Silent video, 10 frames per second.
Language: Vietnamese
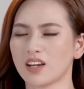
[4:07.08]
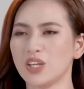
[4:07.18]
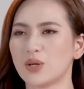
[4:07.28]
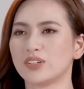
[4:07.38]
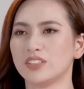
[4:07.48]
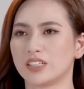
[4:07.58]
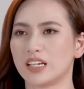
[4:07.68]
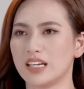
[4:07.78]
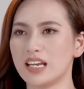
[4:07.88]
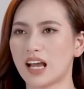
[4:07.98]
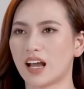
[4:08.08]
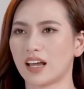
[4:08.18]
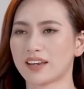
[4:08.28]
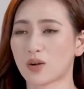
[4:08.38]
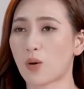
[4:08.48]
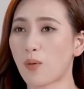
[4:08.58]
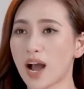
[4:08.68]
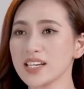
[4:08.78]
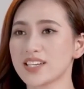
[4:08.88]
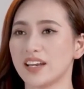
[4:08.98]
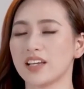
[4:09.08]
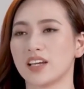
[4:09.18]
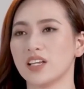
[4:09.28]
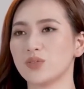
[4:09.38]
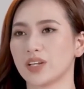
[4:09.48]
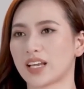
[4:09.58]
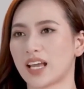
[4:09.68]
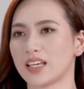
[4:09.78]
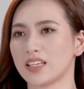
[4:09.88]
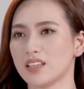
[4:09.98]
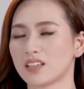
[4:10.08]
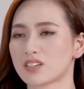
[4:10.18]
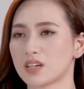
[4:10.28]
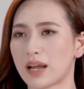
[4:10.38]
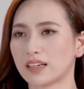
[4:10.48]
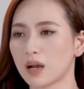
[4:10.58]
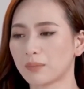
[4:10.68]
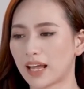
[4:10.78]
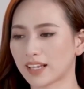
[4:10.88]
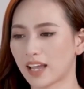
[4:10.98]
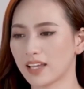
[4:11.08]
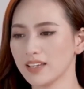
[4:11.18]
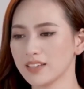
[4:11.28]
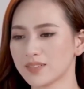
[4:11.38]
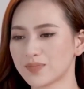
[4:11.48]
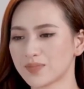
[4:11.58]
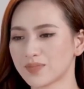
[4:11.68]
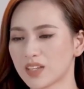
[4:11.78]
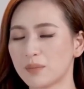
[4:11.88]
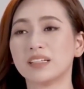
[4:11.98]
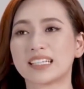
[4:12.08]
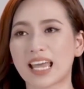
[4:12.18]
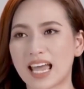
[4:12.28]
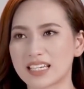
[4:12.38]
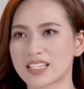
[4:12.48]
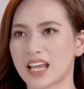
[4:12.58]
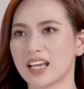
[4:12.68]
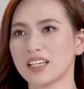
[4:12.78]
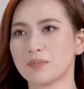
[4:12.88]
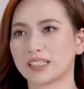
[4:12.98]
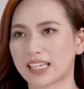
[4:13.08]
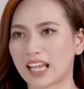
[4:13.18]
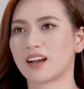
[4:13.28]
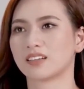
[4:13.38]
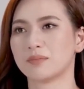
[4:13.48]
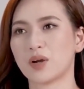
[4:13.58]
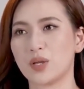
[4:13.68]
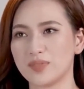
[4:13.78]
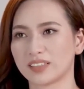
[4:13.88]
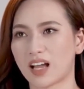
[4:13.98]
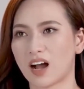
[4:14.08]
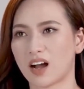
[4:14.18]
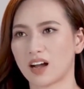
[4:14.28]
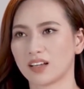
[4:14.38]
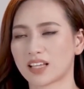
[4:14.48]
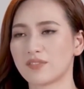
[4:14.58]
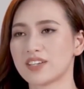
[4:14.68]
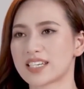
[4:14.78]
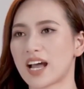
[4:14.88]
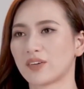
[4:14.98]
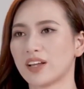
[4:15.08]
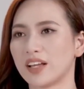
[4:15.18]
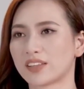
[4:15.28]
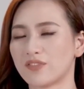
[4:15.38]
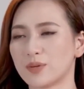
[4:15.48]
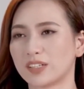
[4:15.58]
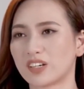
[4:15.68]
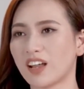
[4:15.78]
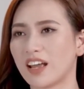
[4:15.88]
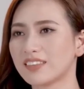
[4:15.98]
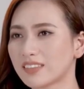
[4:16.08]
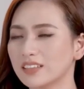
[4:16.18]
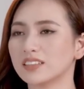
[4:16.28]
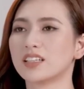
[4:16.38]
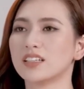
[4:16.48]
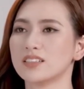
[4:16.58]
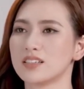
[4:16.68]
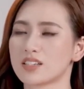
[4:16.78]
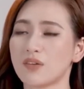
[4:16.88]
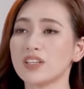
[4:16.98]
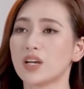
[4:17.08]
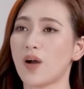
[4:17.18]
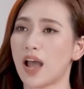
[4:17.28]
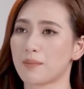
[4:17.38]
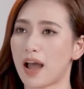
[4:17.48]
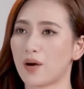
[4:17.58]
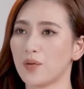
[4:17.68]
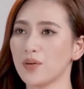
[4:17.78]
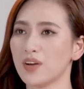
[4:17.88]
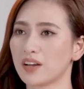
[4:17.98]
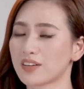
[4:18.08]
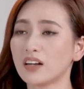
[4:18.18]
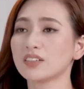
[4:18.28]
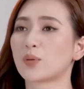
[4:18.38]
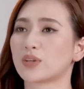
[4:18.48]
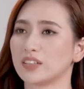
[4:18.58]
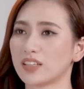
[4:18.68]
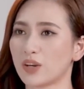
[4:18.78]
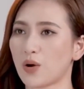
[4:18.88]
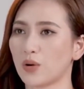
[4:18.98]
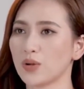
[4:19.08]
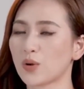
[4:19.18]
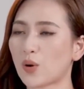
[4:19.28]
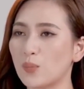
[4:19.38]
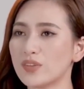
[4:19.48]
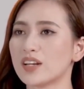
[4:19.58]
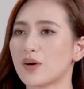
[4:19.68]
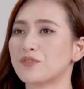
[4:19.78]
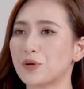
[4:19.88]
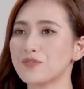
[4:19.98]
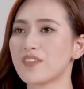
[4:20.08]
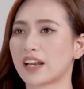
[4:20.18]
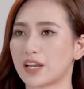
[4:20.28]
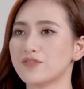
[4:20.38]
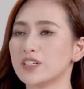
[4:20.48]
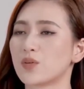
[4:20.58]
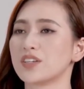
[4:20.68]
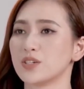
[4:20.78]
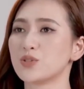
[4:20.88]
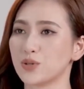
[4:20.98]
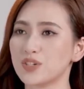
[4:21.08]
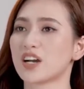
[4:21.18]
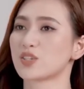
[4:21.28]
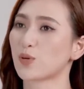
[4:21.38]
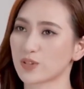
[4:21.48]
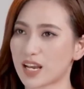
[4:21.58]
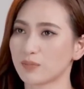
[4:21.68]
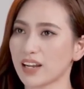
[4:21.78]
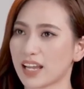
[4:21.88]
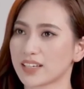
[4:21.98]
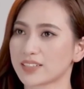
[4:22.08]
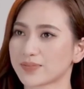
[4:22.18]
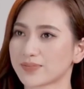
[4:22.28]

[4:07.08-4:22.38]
có nhiều người nghĩ là anh đào còn quá trẻ để nghĩ đến chuyện này nhưng thật sự bản thân mình lại thấy mình càng trẻ thì mình càng cần đến bảo hiểm nhân thọ tại vì sao tại vì mình có thể tự tin sống với những hoài bão đón đầu được những thay đổi cũng như là vững vàng để vượt qua những rủi ro trong cuộc sống này